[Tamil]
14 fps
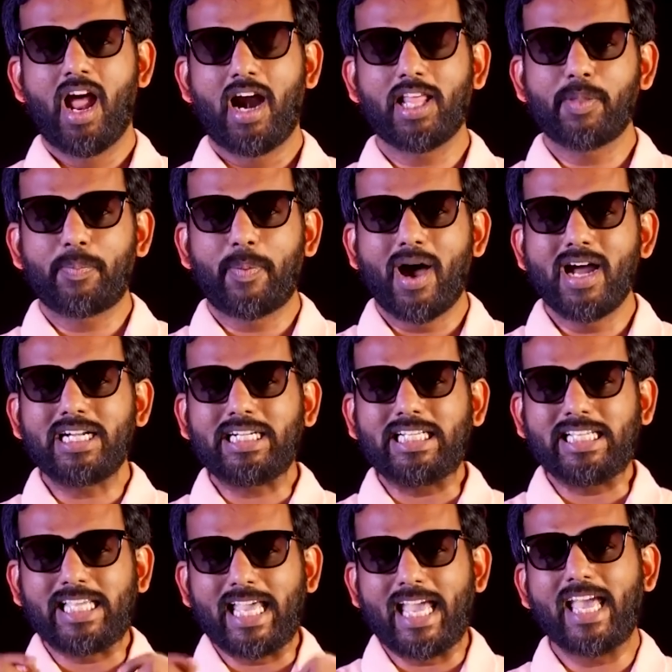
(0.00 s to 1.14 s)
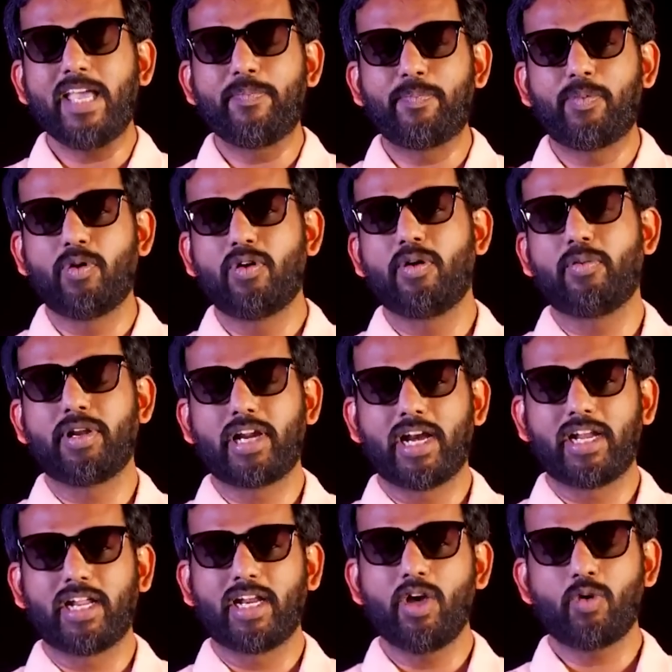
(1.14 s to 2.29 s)
ஆனால் அந்த பாட்டு ஏன் இப்போ அப்படின்னு
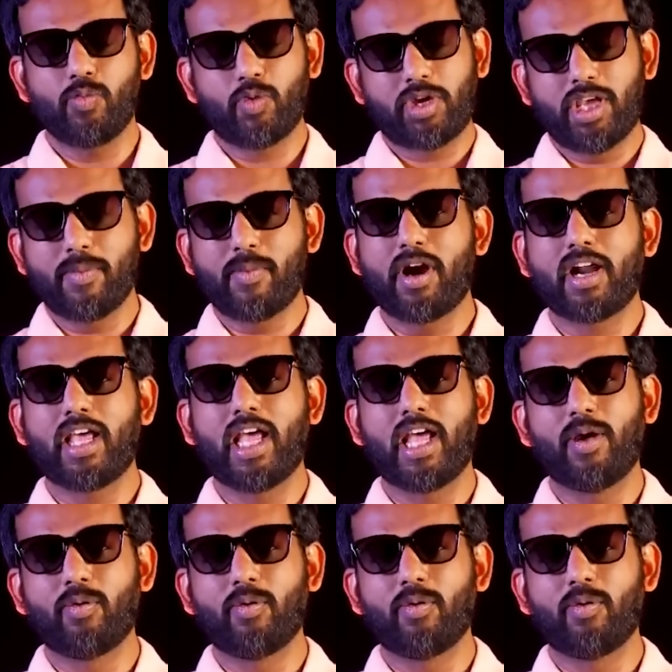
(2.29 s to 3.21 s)
கேட்டிங்கன்னா ஒரு முக்கியமான